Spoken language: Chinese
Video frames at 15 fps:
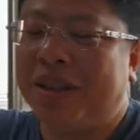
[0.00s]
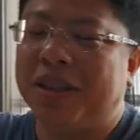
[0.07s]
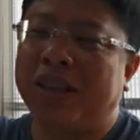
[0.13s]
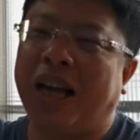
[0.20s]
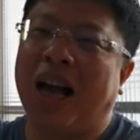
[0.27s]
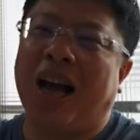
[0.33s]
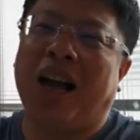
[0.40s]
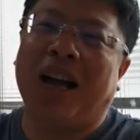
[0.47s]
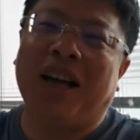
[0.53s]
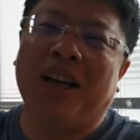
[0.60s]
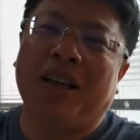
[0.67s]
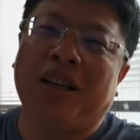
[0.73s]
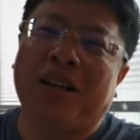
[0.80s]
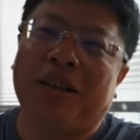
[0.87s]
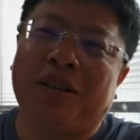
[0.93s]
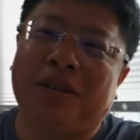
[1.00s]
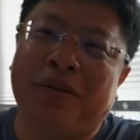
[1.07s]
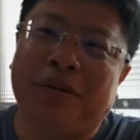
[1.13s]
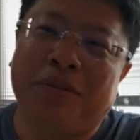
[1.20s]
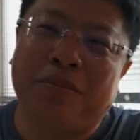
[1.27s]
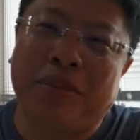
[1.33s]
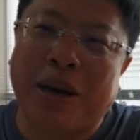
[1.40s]
那。
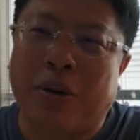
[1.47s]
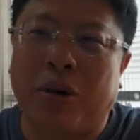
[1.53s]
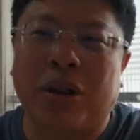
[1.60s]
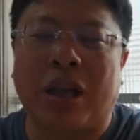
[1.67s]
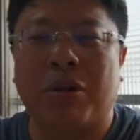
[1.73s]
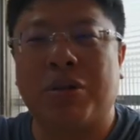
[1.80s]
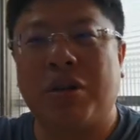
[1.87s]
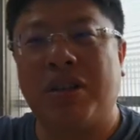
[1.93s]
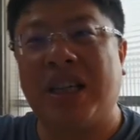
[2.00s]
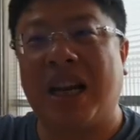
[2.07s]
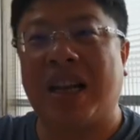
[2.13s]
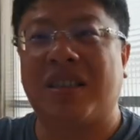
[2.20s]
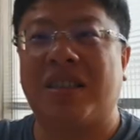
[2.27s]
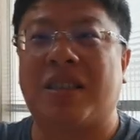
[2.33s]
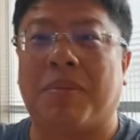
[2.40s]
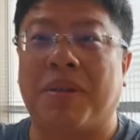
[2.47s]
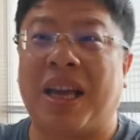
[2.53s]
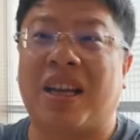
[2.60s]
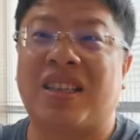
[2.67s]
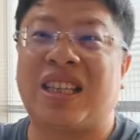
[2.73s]
美国到最后现在是什么样？